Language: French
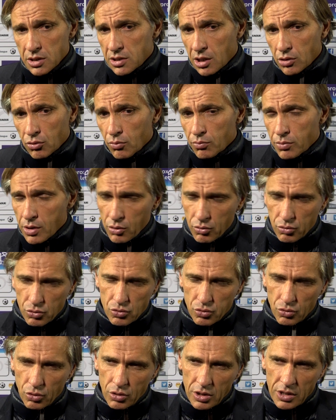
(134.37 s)
Ça tombe bien qu'on
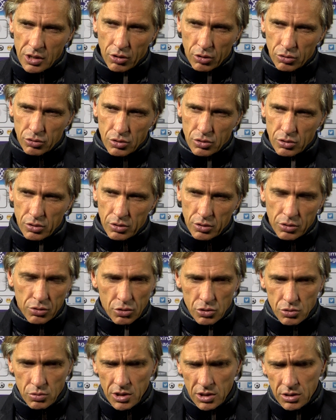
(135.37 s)
joue le leader de,
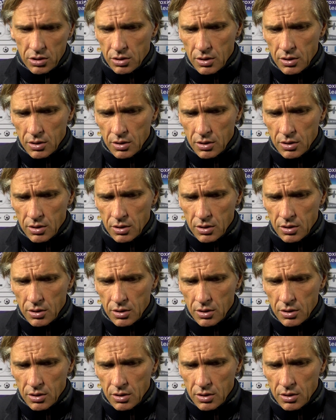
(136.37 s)
suite.